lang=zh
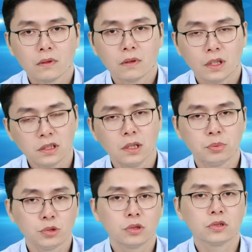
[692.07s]
那今天
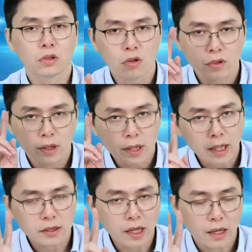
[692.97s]
布局总共有
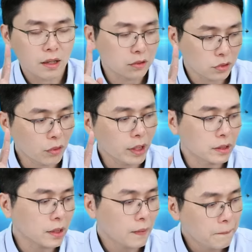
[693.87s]
两档啊，总共两
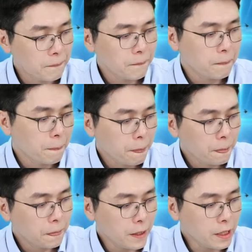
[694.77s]
档。
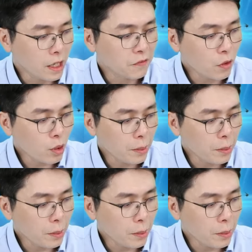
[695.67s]
第一档封